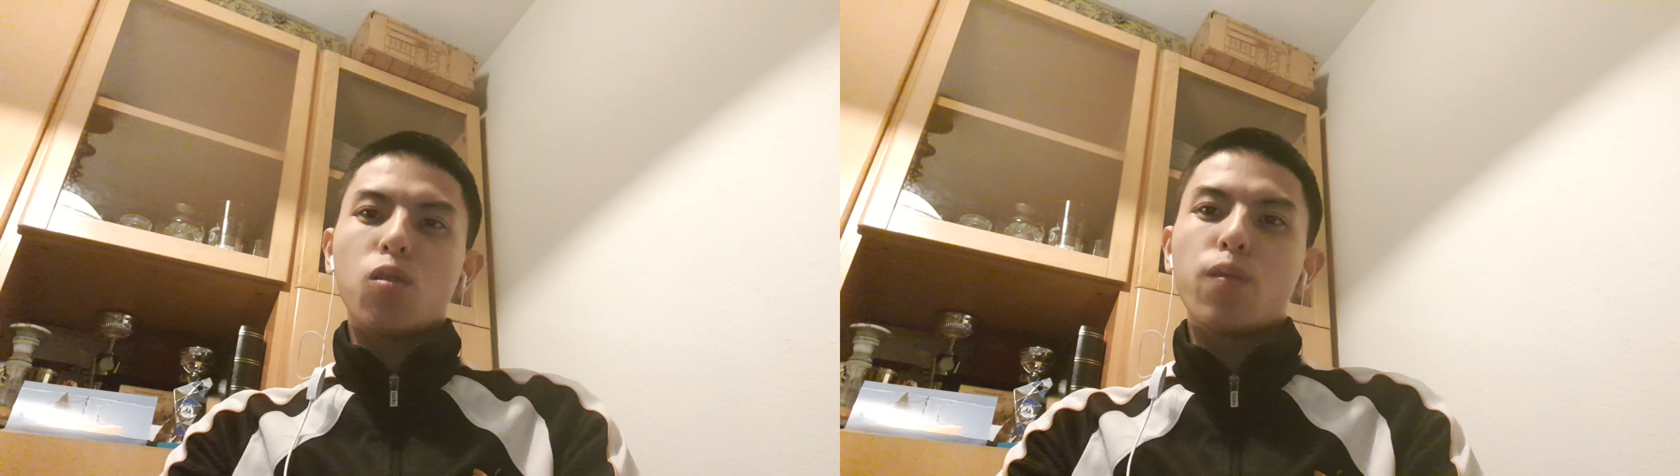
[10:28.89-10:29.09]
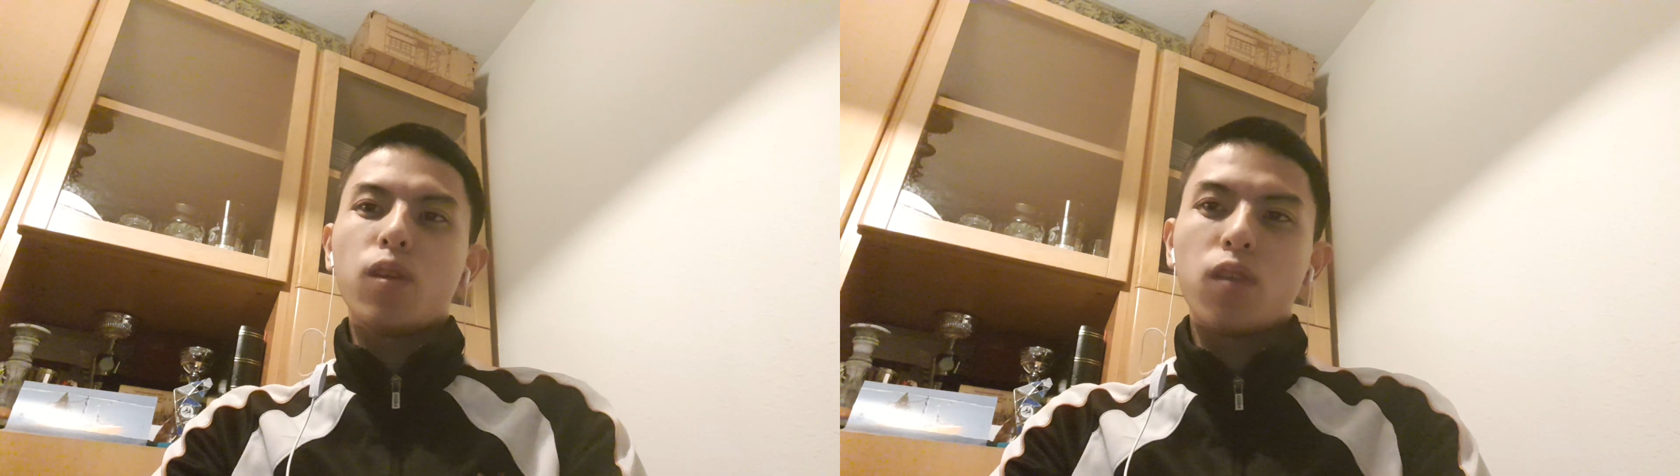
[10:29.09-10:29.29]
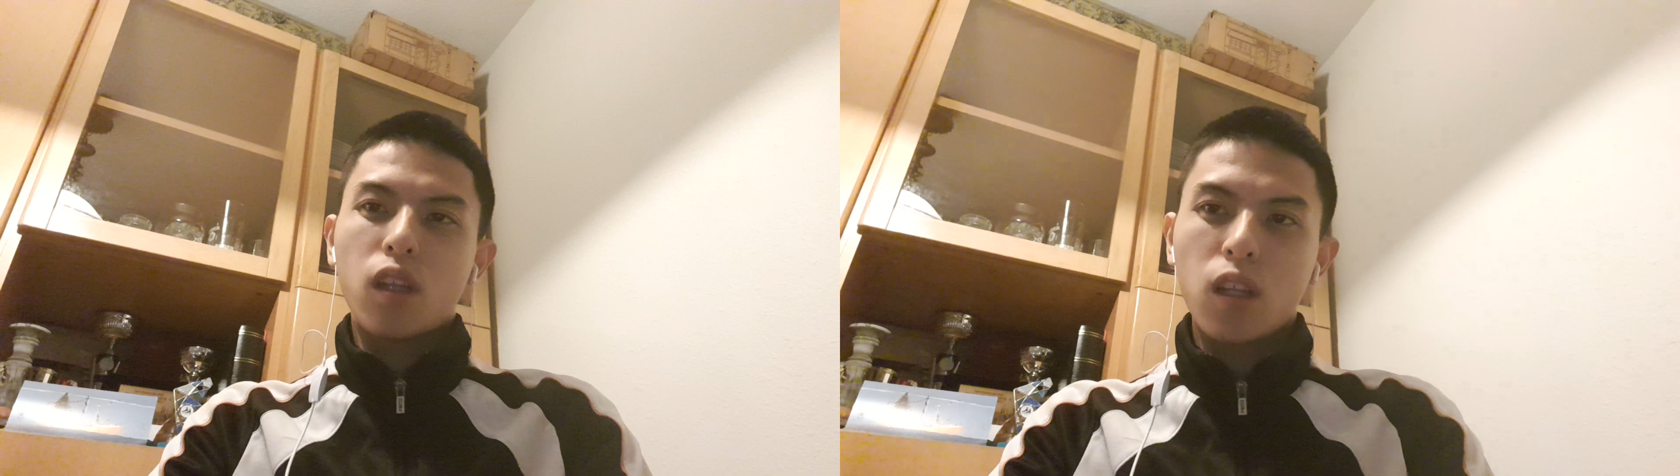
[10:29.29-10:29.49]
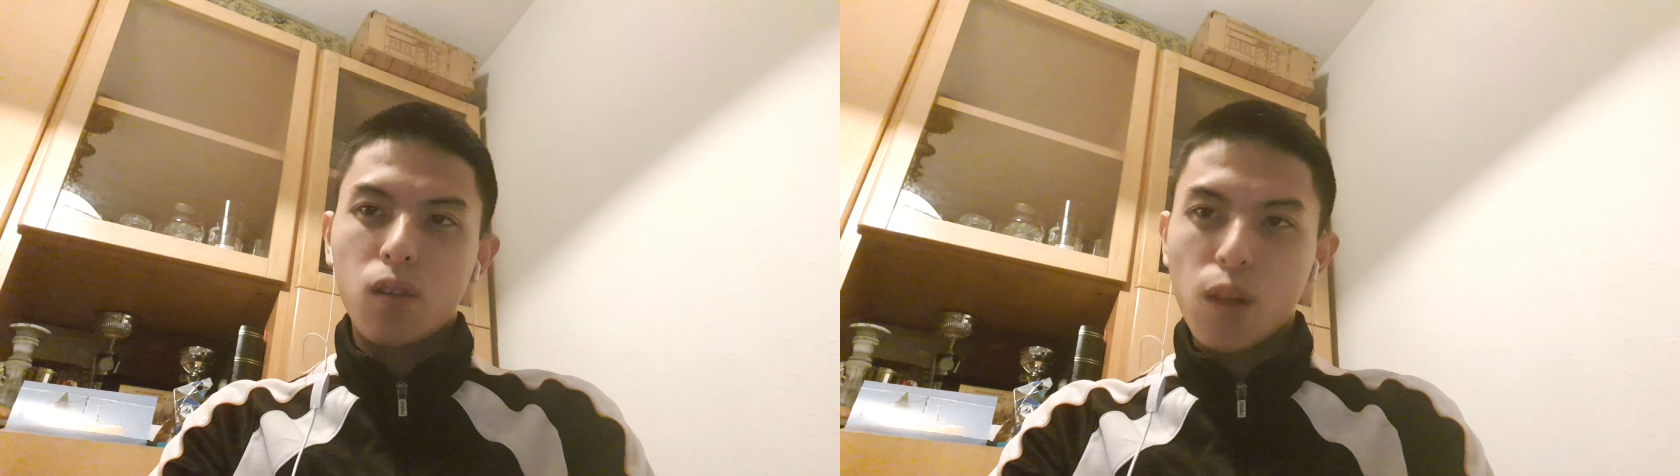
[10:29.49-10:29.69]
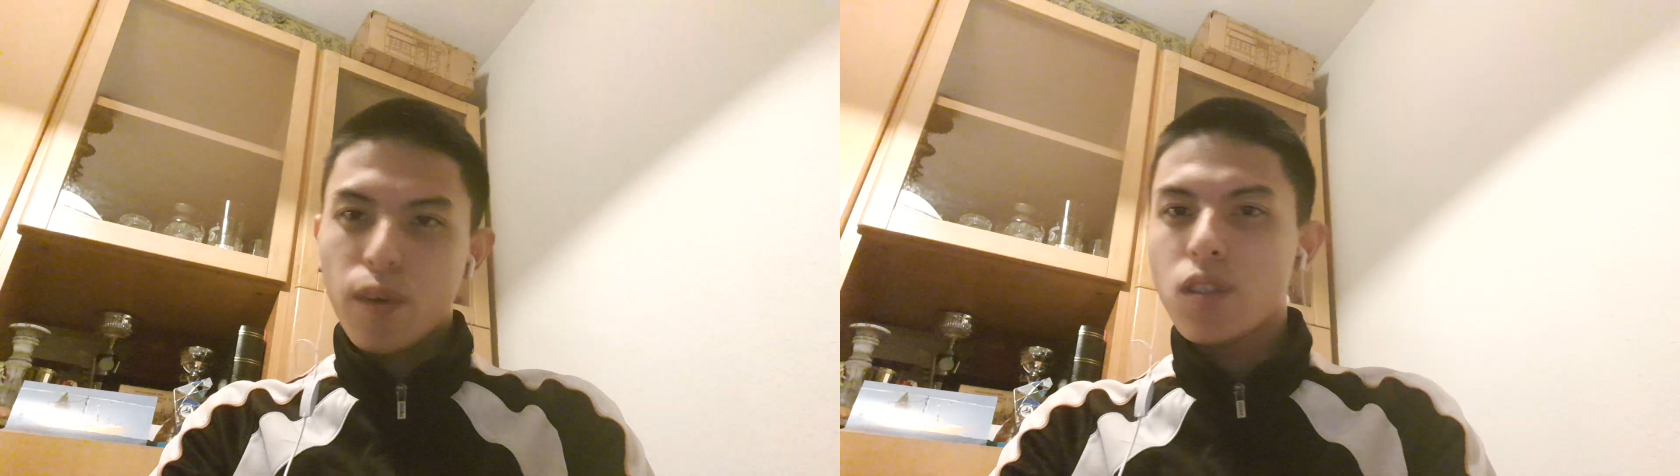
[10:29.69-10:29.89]
んコメントいただい
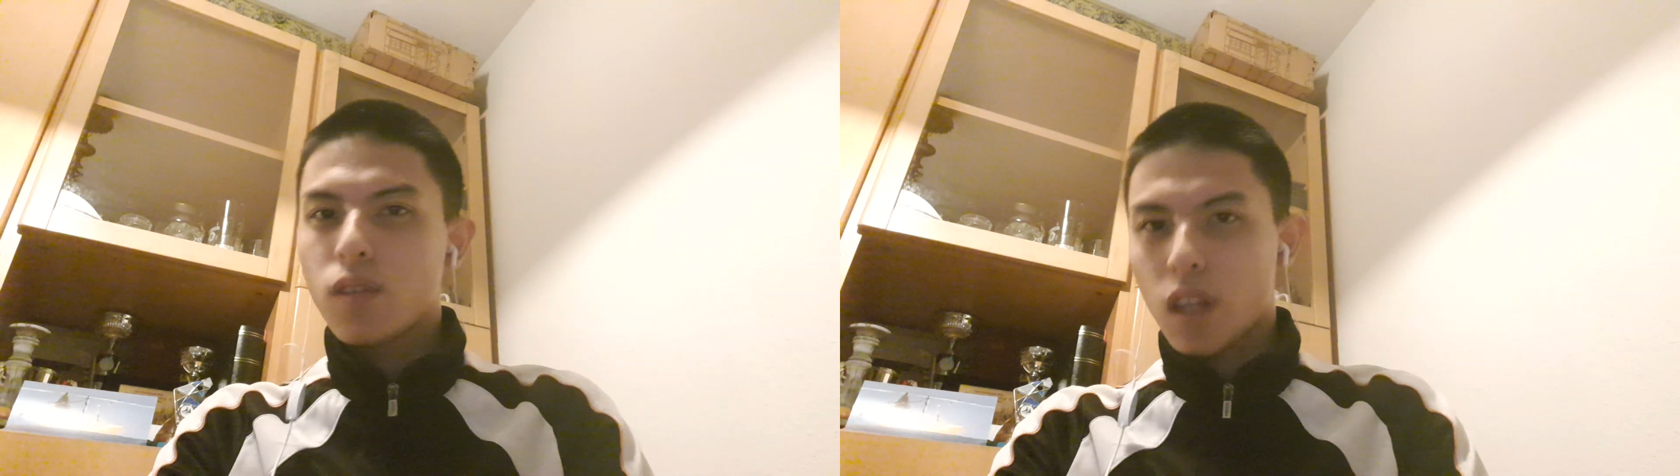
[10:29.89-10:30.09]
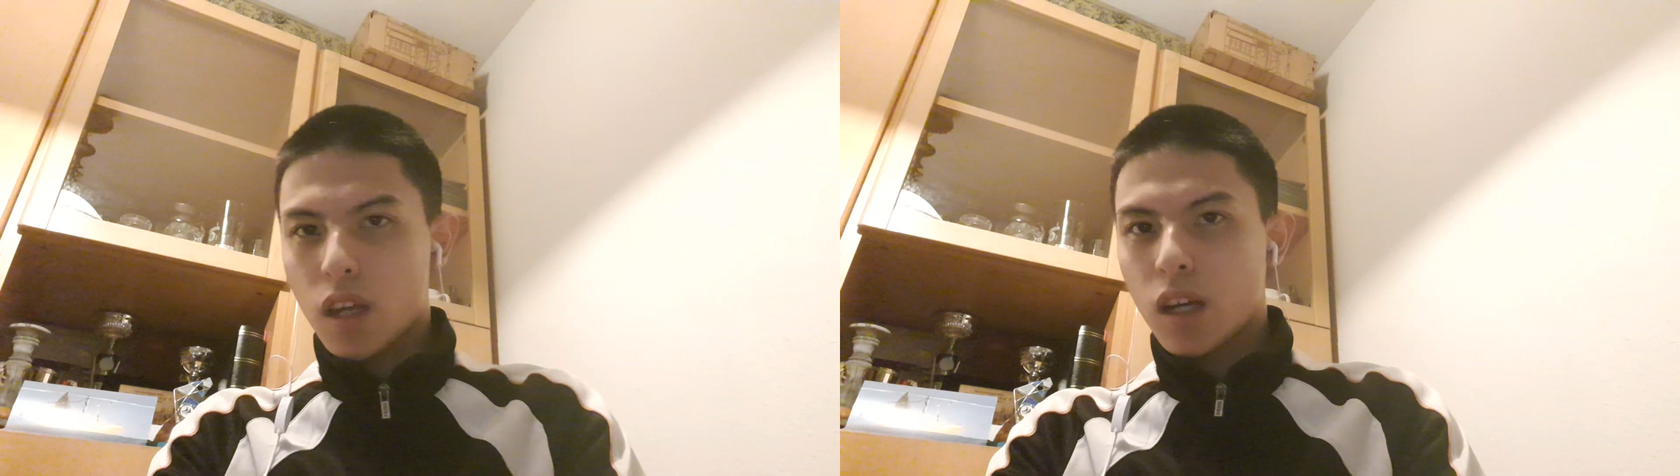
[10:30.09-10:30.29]
ておりますので、